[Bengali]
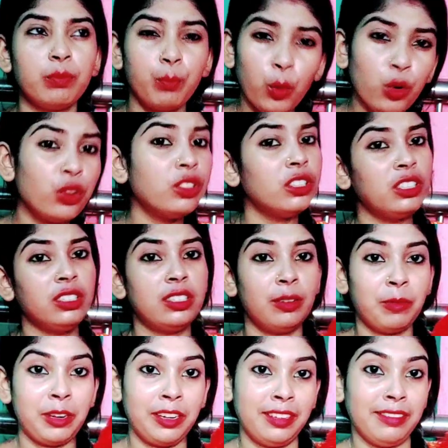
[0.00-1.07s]
পৌনে তিনটে
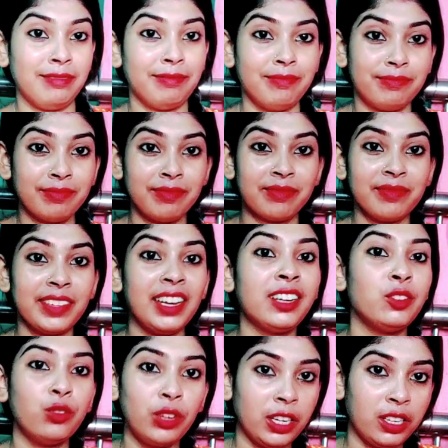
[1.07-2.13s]
মানে
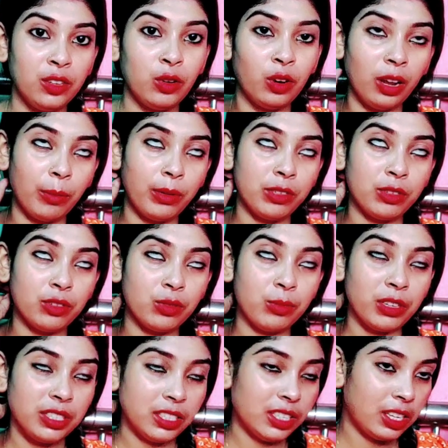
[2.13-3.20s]
একটু রেডি হলাম এই জন্য একটু
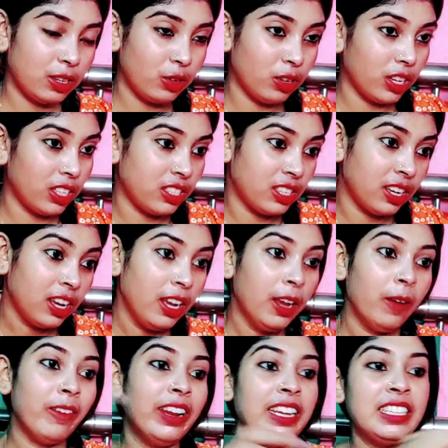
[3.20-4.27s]
বেশি দেরি হয়ে গেছে
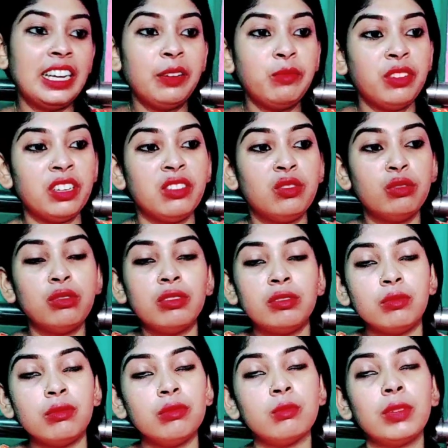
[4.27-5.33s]
এবার এই টাইমটা একটু
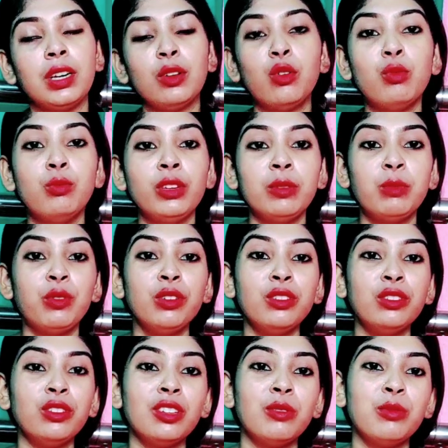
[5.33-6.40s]
মানে ঘুমিয়ে পড়ি
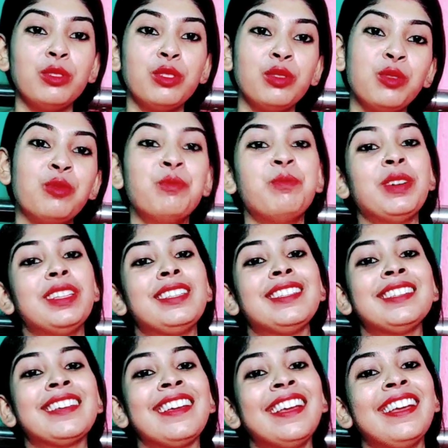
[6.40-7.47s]
তো তাই ভীষণ ঘুম
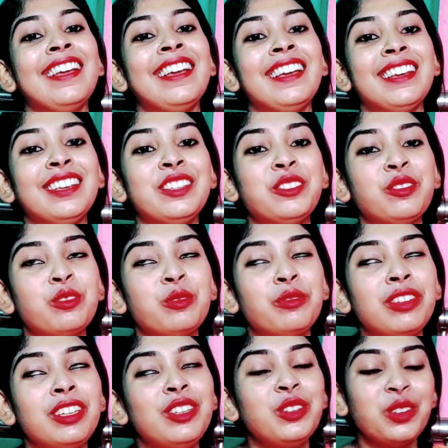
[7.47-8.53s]
পাচ্ছে কিন্তু
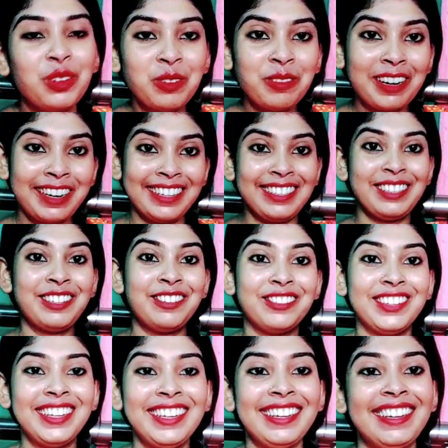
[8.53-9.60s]
ভিডিও বানাতে
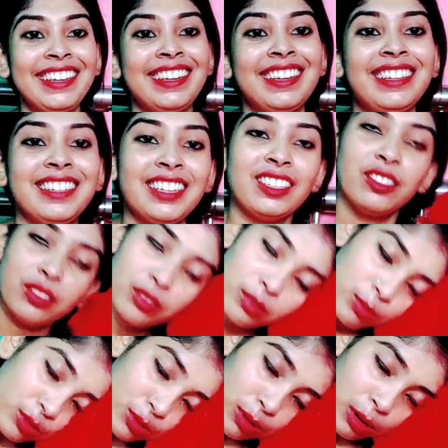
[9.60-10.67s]
হবে তার জন্য
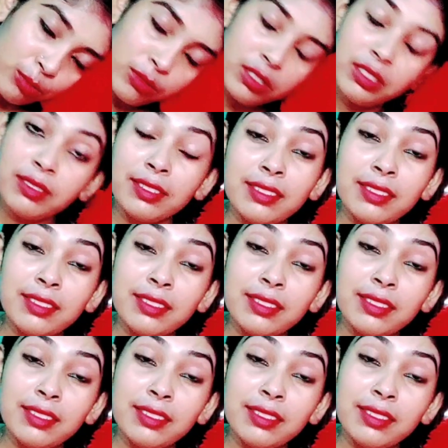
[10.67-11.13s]
একটু ভাবছি